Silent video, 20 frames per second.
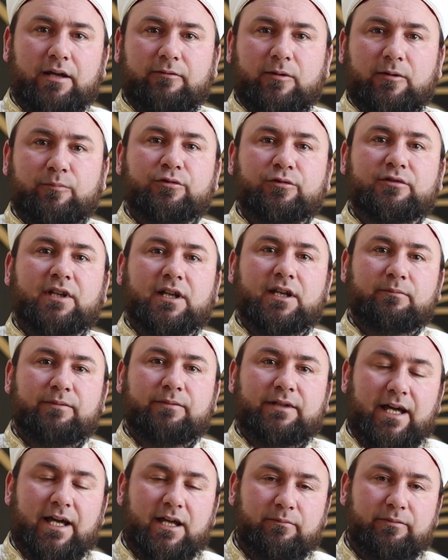ve putları
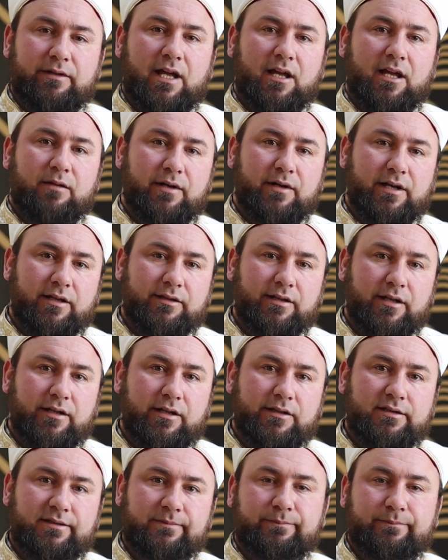birer birer bana
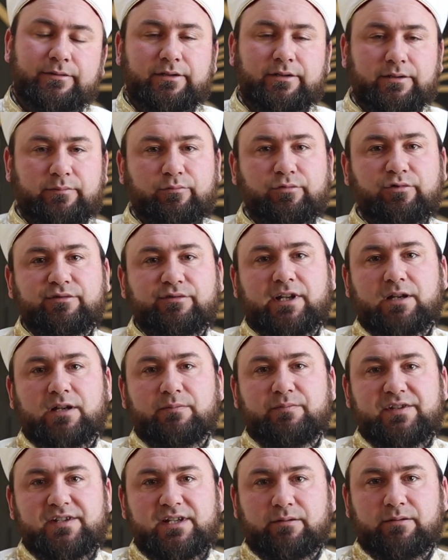tanıtıp
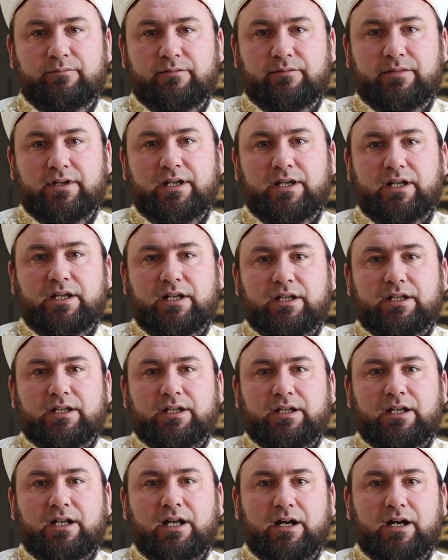bunlar bizim
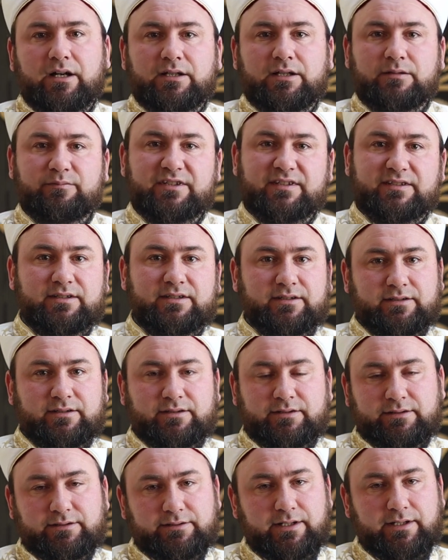ilahımızdır
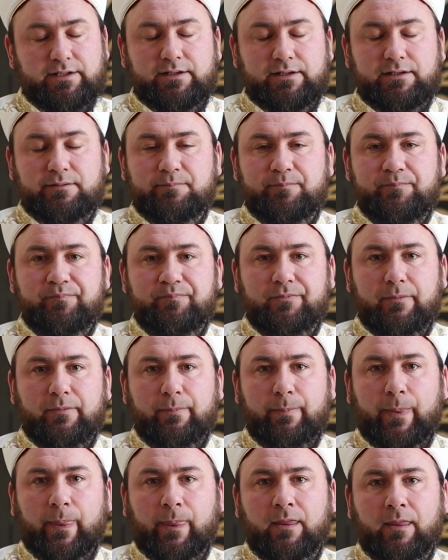dedi.
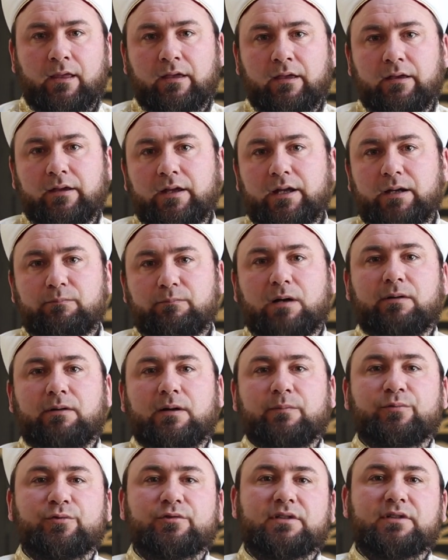
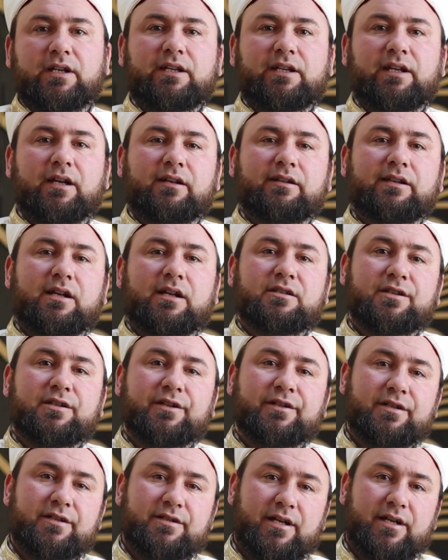Babam putların yanından
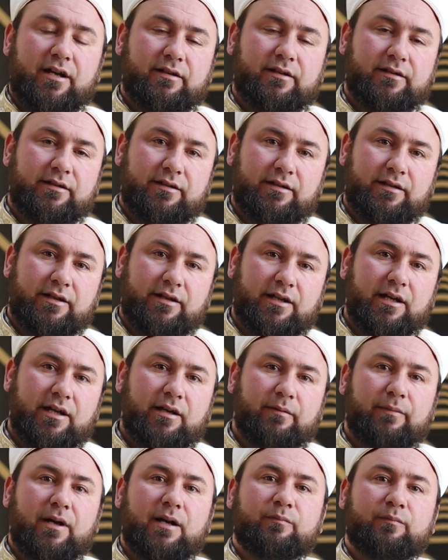çıkınca
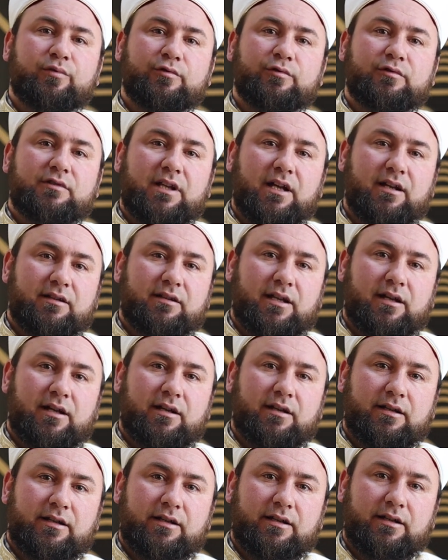ben
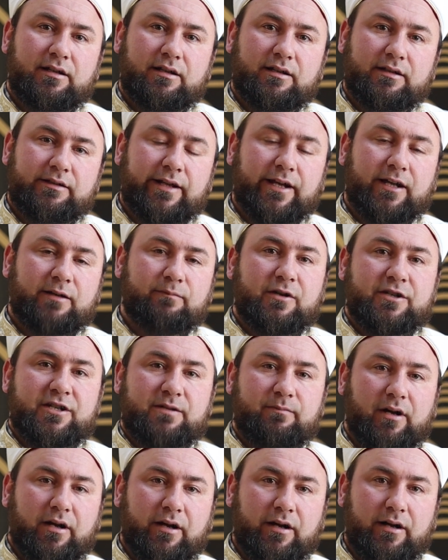putlarla tek
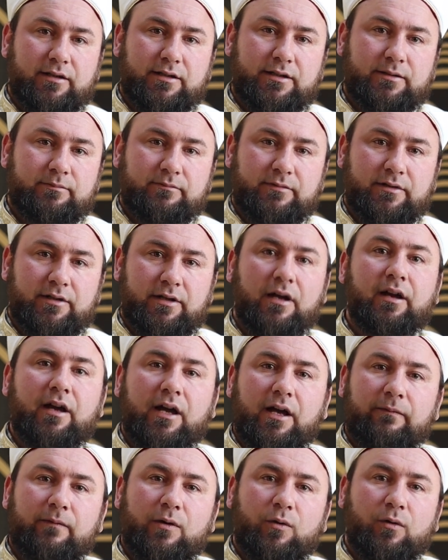başıma kaldım
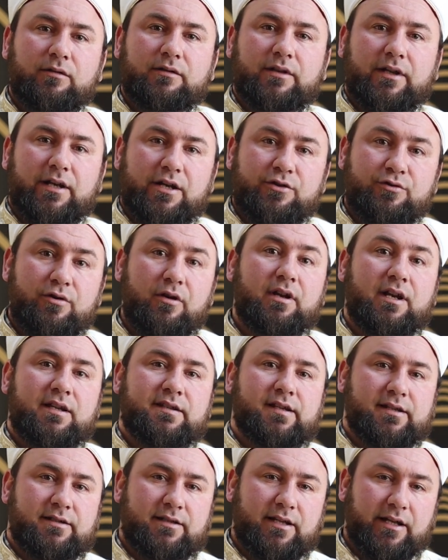ve onlara şöyle
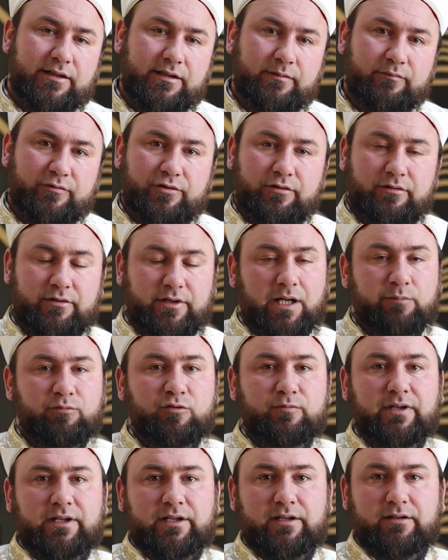seslendim diyor
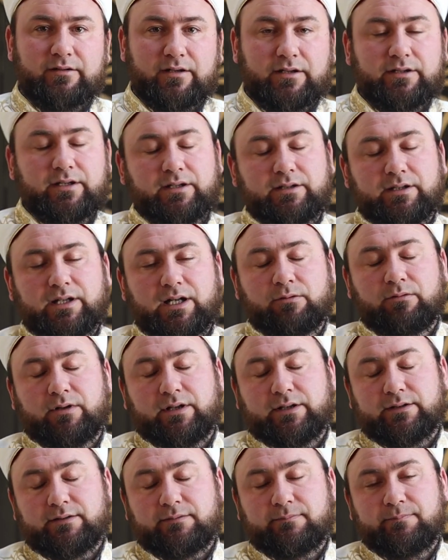Ebu Bekir radıyallahu anh.